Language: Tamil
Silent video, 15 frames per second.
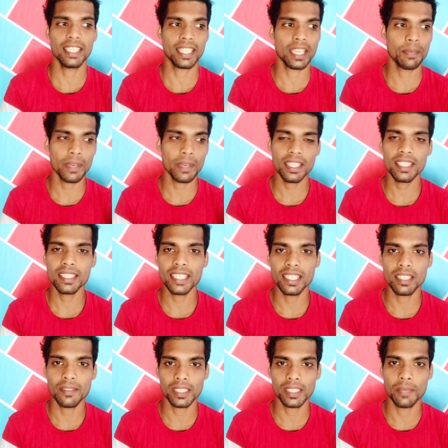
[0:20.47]
நீங்கள் இப்போ இந்த
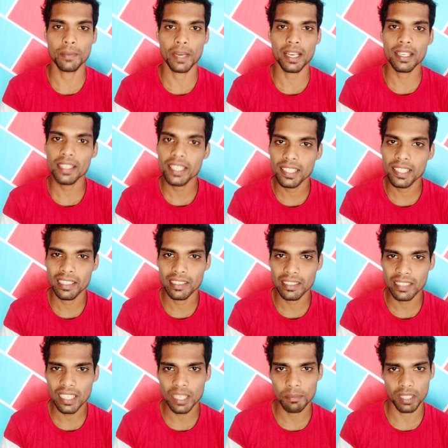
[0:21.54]
சேனலை ஃபஸ்ட் டைம் பார்க்குறீங்களா
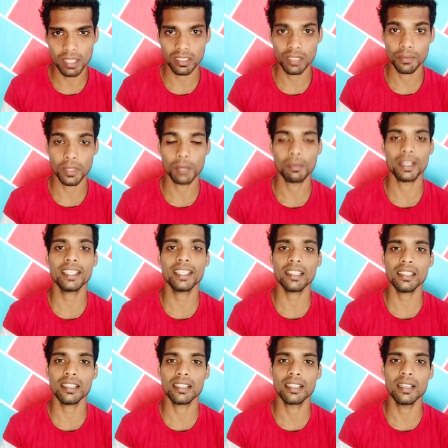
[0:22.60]
இருந்தால் ஐம் தஸ்லிம் ஃப்ரம்
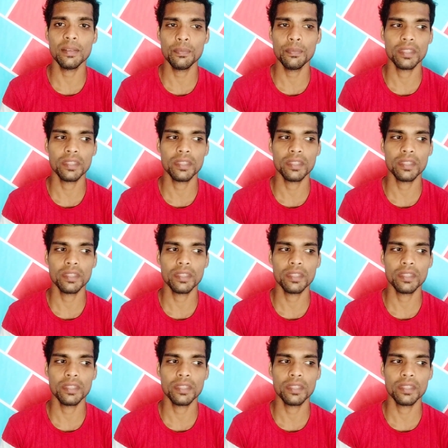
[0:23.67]
மணிடெக் லங்கா